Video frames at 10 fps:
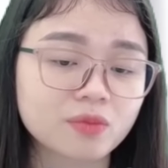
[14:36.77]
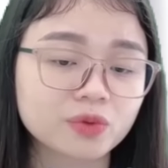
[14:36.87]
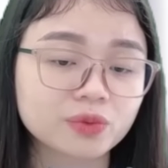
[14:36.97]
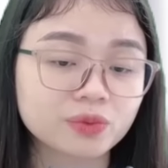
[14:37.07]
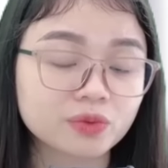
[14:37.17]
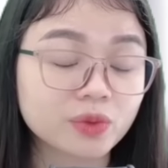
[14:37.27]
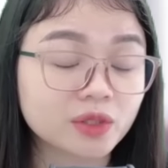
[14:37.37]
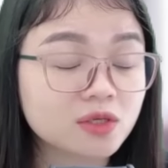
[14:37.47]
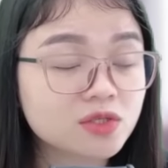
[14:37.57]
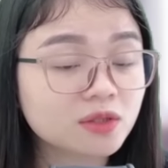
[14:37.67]
Quỳnh Thư chưa
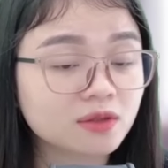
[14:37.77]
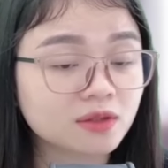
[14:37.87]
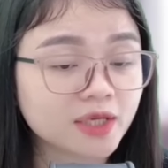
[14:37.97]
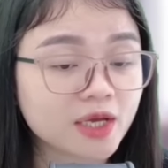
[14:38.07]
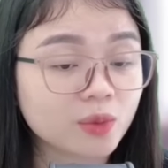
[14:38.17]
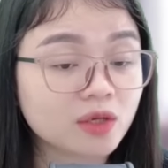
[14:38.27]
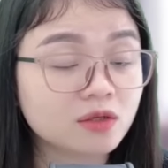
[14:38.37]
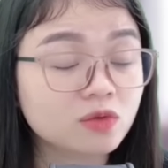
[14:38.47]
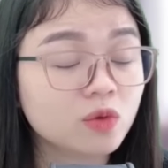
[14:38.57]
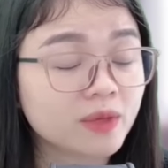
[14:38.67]
từng kể quá khứ của
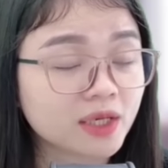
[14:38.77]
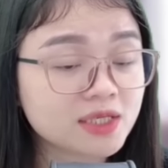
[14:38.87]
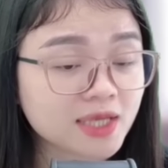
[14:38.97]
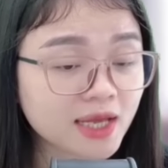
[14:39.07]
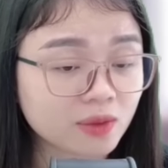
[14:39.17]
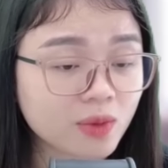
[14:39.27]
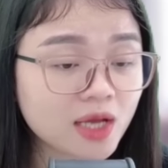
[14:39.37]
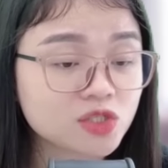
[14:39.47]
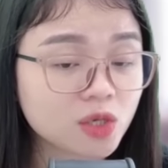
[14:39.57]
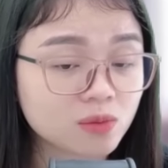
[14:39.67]
mình đã trải qua cho Hồng
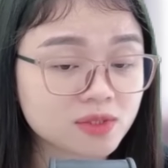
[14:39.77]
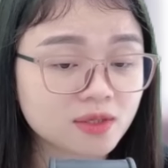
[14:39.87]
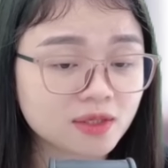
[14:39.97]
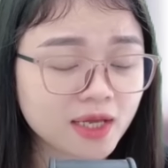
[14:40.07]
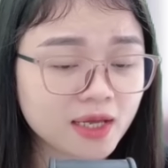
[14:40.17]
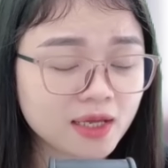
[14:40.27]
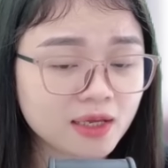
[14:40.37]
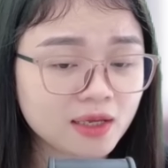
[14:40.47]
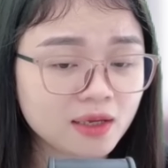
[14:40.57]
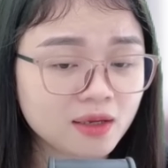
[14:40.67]
Sơn nghe
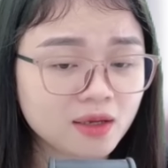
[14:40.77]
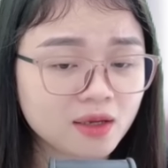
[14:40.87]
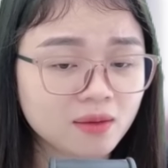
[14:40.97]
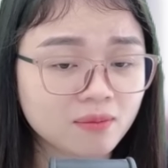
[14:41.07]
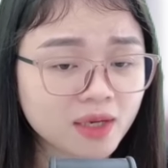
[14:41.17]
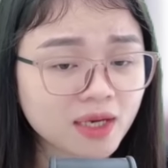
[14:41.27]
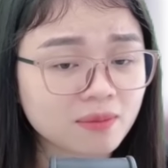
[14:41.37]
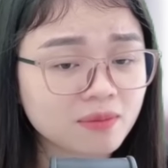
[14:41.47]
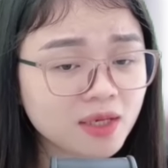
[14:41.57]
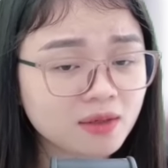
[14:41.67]
Manh lại biết
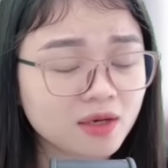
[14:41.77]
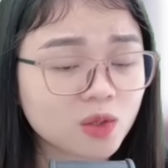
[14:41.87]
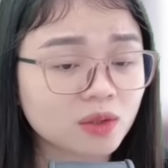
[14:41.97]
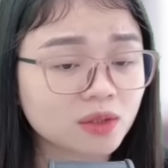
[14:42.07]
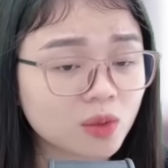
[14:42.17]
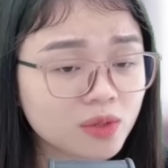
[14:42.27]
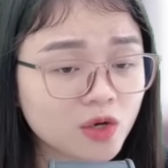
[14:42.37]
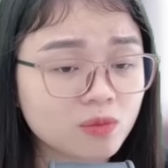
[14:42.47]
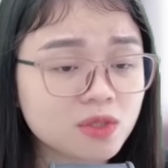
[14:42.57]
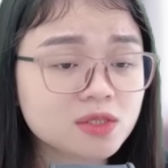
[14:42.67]
lại còn thấu hiểu bức
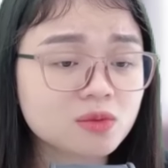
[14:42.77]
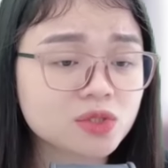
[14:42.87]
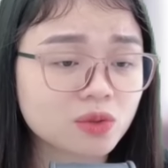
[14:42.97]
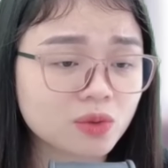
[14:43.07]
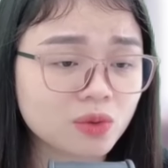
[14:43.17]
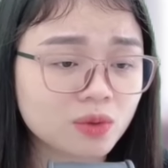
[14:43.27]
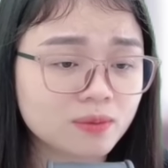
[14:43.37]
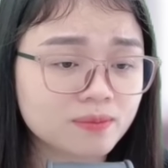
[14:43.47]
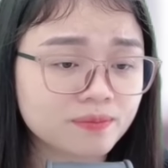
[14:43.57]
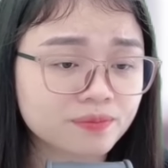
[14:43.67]
xúc cho cô
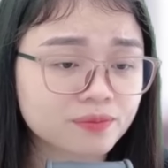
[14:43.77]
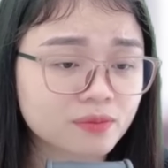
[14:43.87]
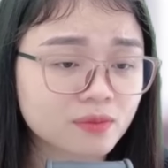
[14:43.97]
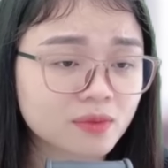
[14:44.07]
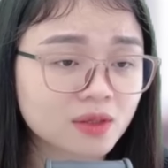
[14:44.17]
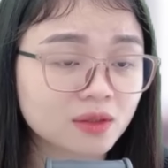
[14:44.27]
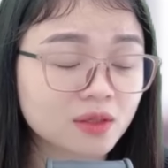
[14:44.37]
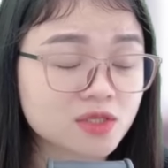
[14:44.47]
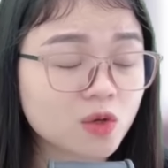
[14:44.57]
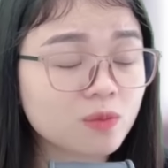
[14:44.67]
Thật sự không
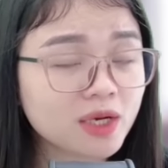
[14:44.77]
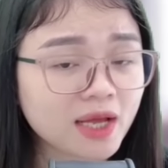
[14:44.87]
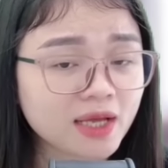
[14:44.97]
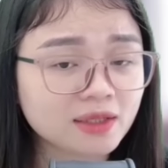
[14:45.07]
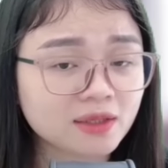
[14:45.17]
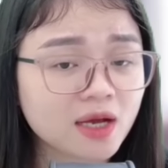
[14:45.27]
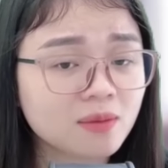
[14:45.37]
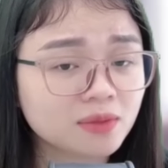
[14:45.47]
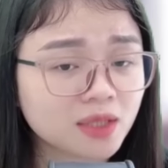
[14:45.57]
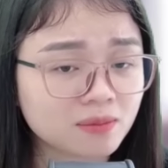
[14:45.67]
biết anh đã âm thầm
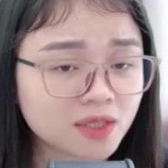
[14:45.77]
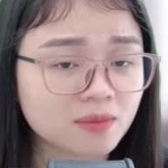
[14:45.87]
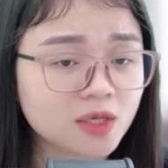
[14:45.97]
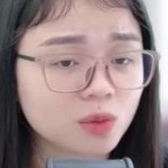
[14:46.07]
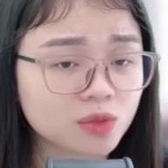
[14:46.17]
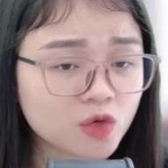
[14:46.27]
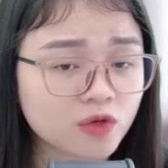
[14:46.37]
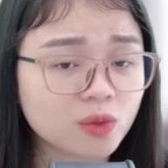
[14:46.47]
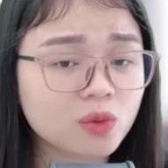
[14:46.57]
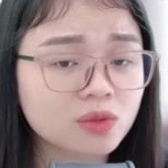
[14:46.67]
tìm hiểu nhiều về cô
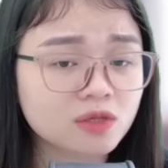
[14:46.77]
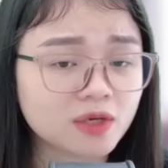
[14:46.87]
như vậy